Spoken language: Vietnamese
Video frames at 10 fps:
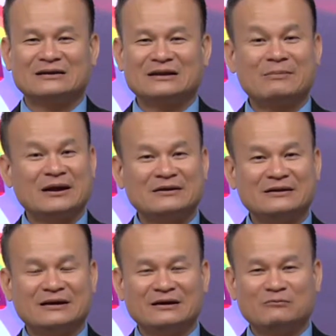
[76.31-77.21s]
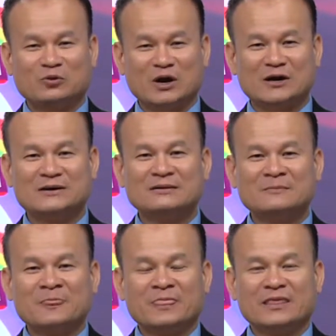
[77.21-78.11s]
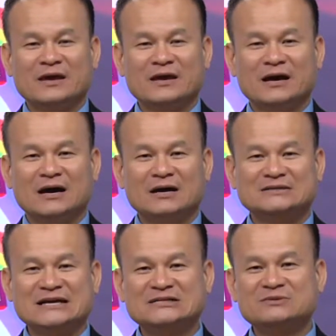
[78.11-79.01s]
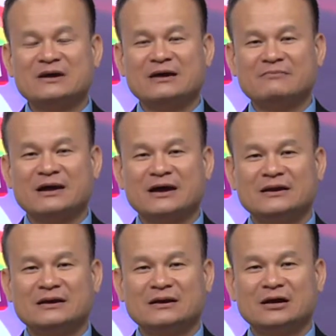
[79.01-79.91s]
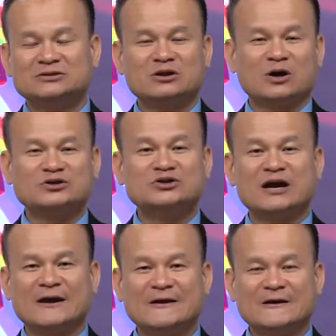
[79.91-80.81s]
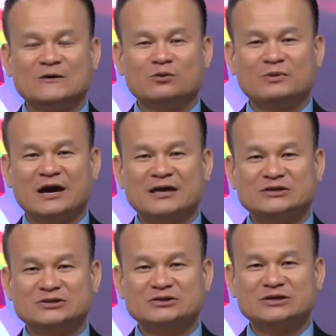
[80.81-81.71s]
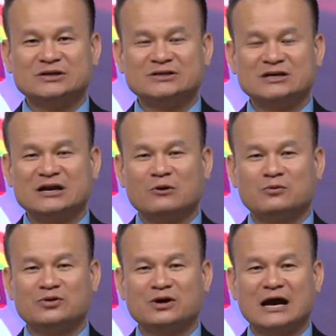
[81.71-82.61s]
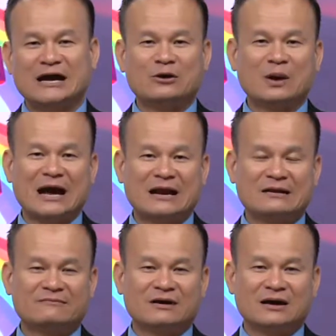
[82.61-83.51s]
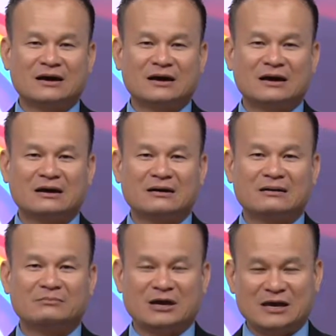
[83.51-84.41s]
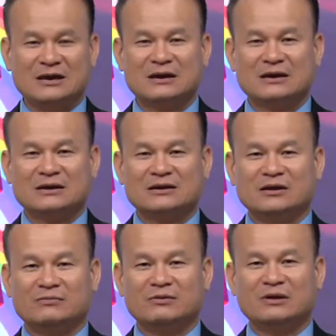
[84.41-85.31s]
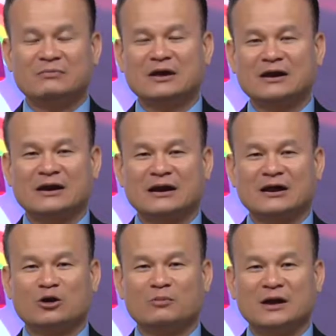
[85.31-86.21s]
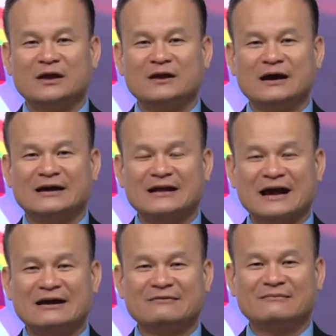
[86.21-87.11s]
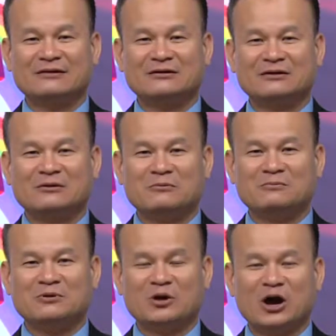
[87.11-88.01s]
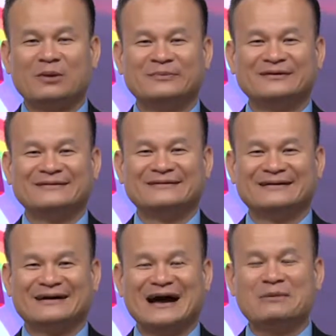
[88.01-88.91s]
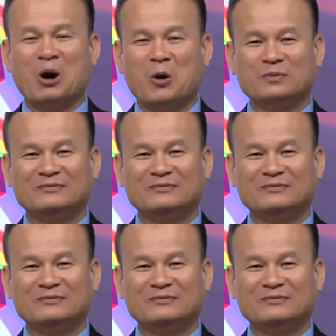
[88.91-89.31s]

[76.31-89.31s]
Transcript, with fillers: đá banh phụ nữ thì sáng sớm ngày hôm nay đó xin lỗi trưa nay lúc 12 giờ trưa thì trận đấu giữa hai đội Anh và Mỹ thì quý vị biết rằng là đội Mỹ đã thắng và nói là cũng hồi hộp 2-1